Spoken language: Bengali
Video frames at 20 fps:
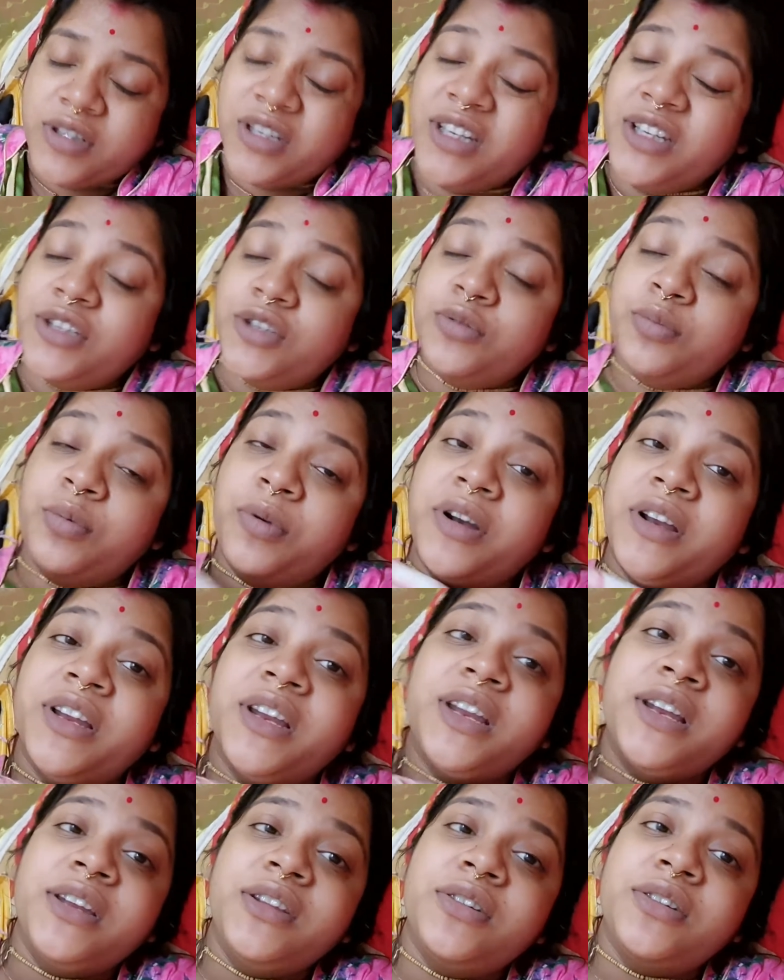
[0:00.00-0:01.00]
একটু পরে
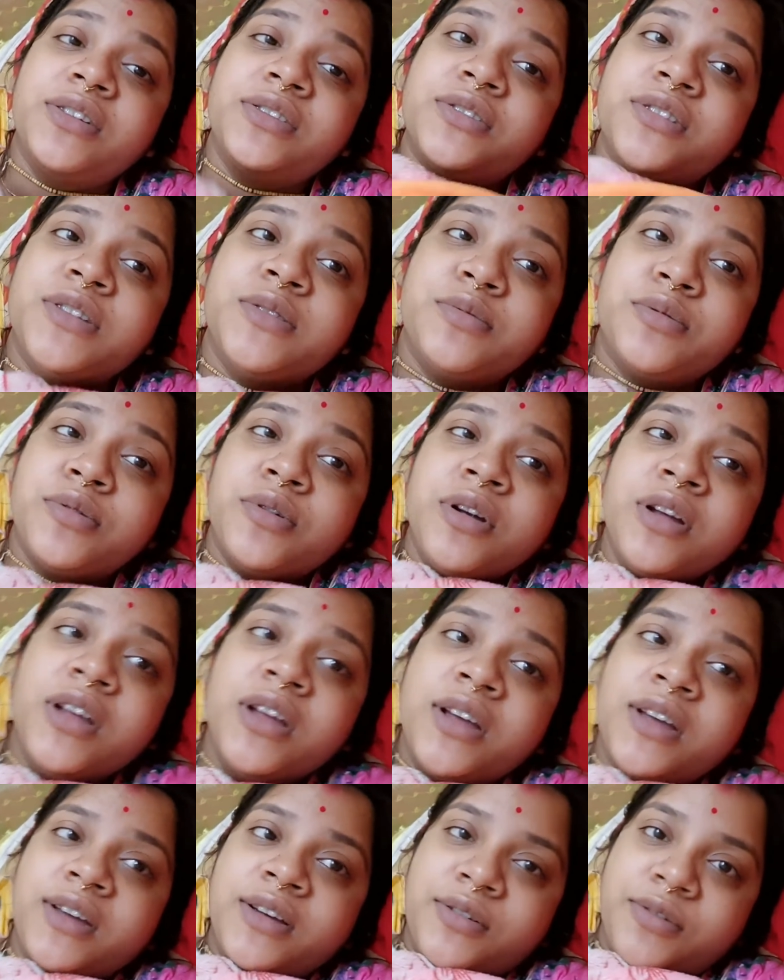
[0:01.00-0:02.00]
রেডি হয়ে চলে যাবো
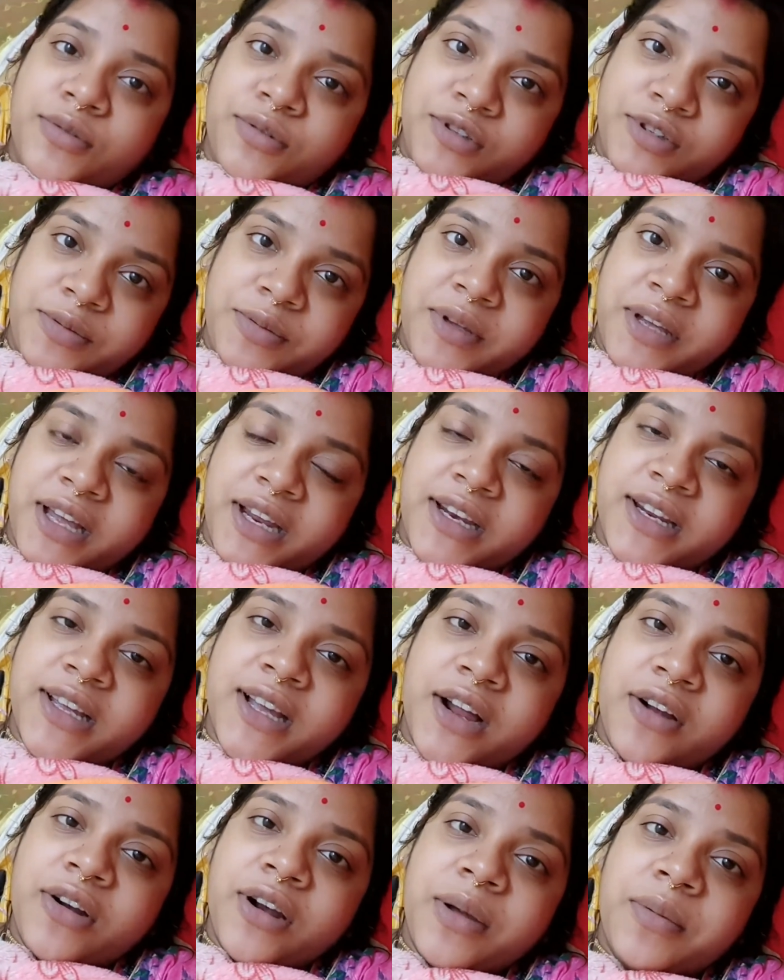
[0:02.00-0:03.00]
কোচবিহারে
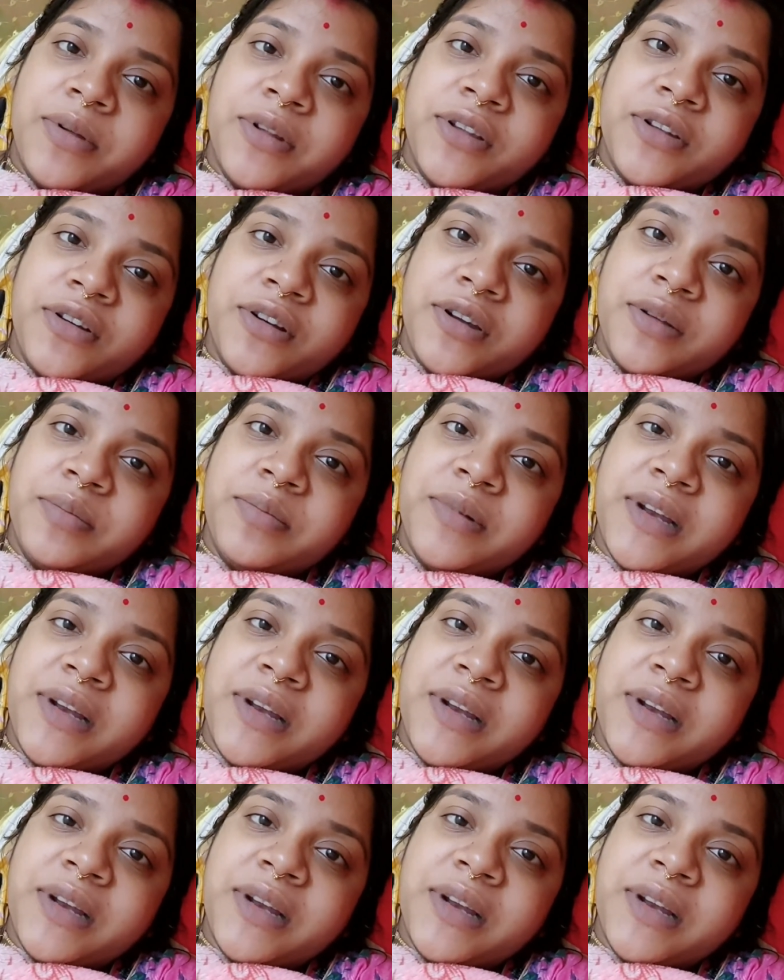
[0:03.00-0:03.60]
কারণ আমাদের অনেক